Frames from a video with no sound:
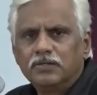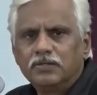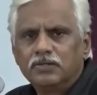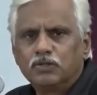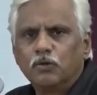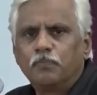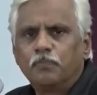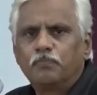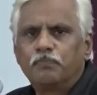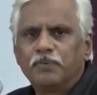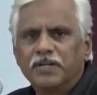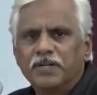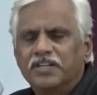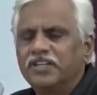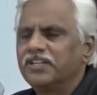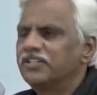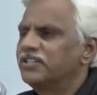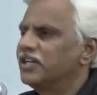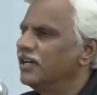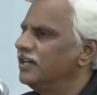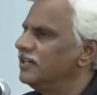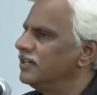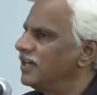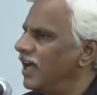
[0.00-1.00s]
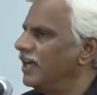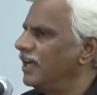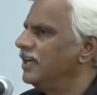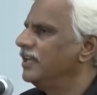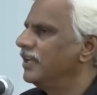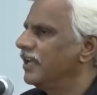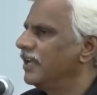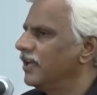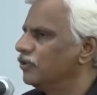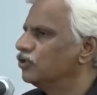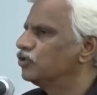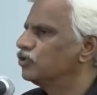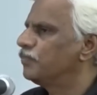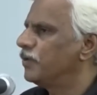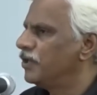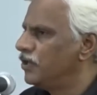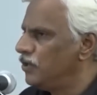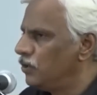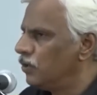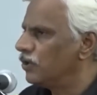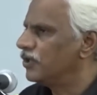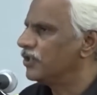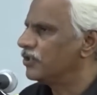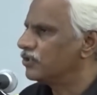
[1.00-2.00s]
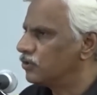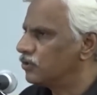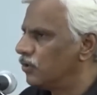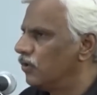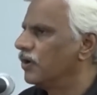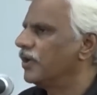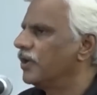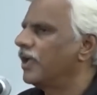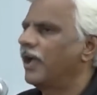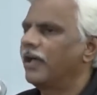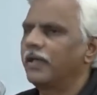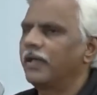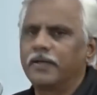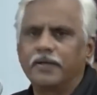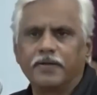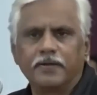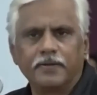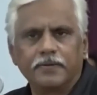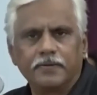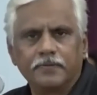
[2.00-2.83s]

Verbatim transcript: जो पिटीशन डाली है उस पर नोटिस हो गया है